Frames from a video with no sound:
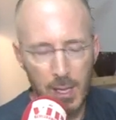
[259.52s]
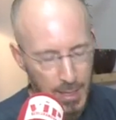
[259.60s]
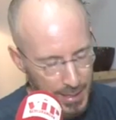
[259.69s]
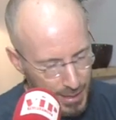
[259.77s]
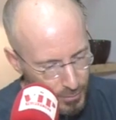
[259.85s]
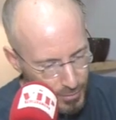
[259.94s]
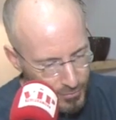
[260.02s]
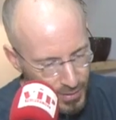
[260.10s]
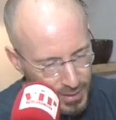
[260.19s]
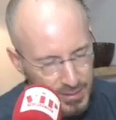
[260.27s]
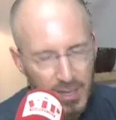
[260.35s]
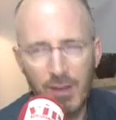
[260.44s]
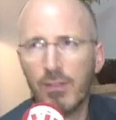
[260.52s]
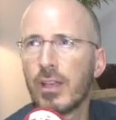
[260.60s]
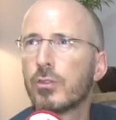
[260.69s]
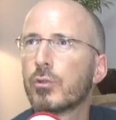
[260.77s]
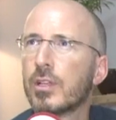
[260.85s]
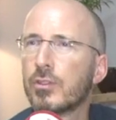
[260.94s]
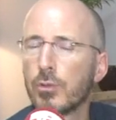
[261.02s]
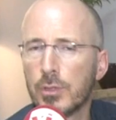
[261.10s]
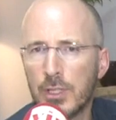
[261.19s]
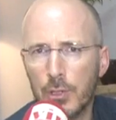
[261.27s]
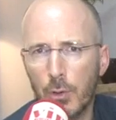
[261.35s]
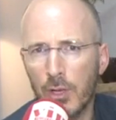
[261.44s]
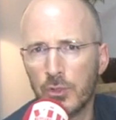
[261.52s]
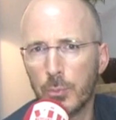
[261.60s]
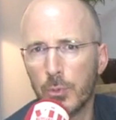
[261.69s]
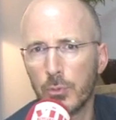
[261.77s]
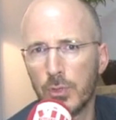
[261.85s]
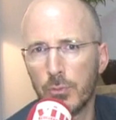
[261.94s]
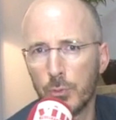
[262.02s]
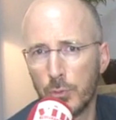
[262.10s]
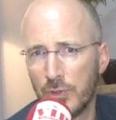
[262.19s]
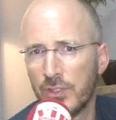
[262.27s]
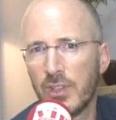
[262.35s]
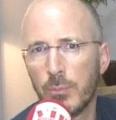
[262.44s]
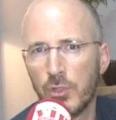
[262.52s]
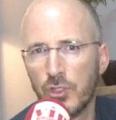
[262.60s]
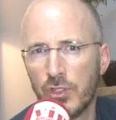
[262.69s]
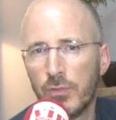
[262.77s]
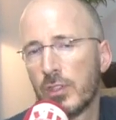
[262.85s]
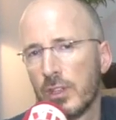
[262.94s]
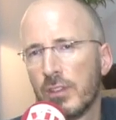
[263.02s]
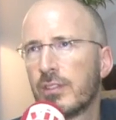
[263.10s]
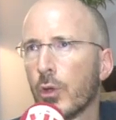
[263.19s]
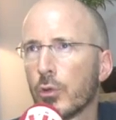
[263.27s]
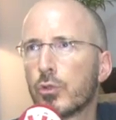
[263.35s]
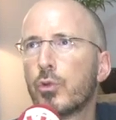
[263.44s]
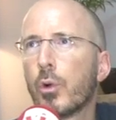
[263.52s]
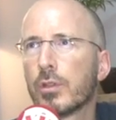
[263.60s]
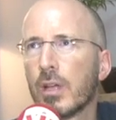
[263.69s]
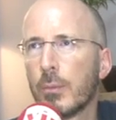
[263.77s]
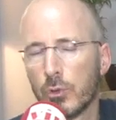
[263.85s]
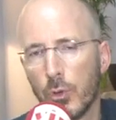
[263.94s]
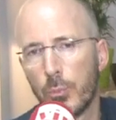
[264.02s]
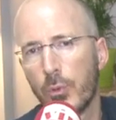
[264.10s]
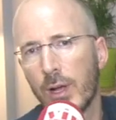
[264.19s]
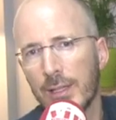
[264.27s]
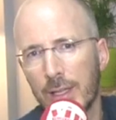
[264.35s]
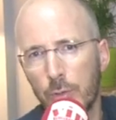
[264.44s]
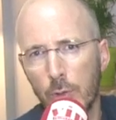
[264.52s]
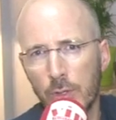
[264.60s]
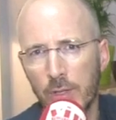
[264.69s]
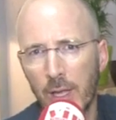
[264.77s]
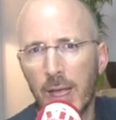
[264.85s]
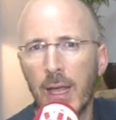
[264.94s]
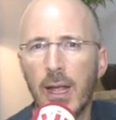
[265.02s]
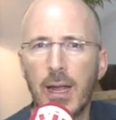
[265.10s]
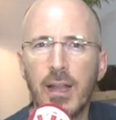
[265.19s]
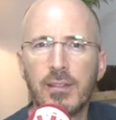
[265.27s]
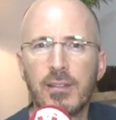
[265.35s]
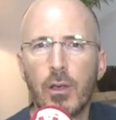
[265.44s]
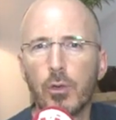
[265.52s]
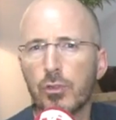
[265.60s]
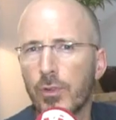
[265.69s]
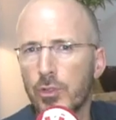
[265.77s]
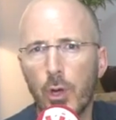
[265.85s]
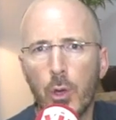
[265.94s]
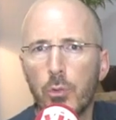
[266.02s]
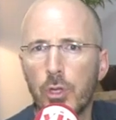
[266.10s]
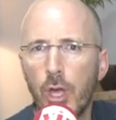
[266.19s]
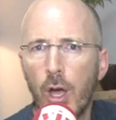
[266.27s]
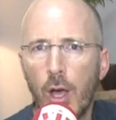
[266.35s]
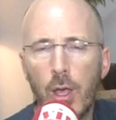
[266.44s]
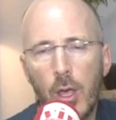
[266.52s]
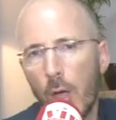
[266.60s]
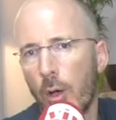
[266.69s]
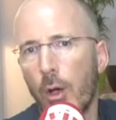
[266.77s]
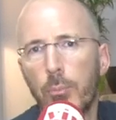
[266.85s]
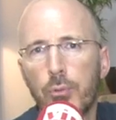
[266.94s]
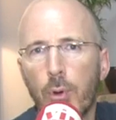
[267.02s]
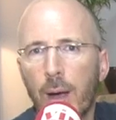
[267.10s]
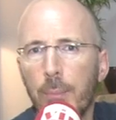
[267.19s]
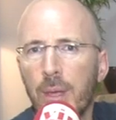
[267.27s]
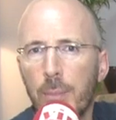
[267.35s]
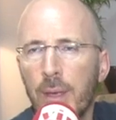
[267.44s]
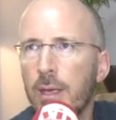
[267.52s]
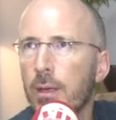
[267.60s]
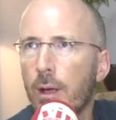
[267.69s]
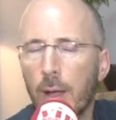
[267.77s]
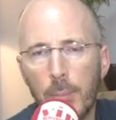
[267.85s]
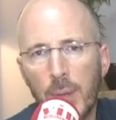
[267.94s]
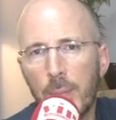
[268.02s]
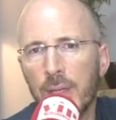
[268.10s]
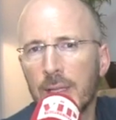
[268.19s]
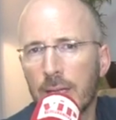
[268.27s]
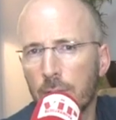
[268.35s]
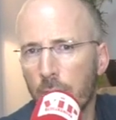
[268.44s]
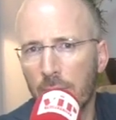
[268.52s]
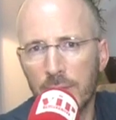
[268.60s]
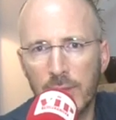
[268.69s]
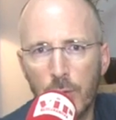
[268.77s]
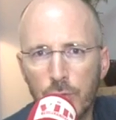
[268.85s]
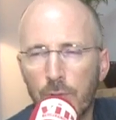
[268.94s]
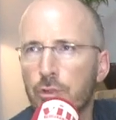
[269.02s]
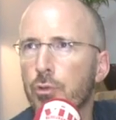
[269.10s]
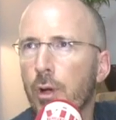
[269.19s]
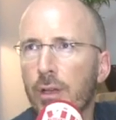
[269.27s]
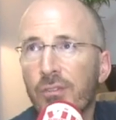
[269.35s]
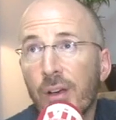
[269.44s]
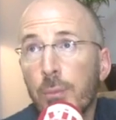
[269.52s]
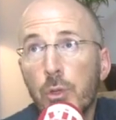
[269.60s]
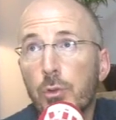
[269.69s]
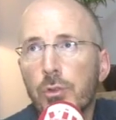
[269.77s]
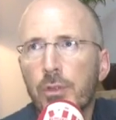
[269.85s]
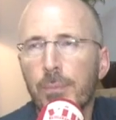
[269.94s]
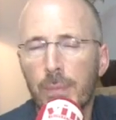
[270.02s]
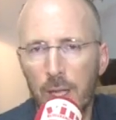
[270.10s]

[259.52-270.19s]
Et là on va faire un travail sur les zones qui correspondent au niveau du système digestif. C'est des séances courtes hein, parce que pour un adulte la séance va durer une heure. Euh, pour un bébé, un bébé d'un an, la séance va durer 20 minutes.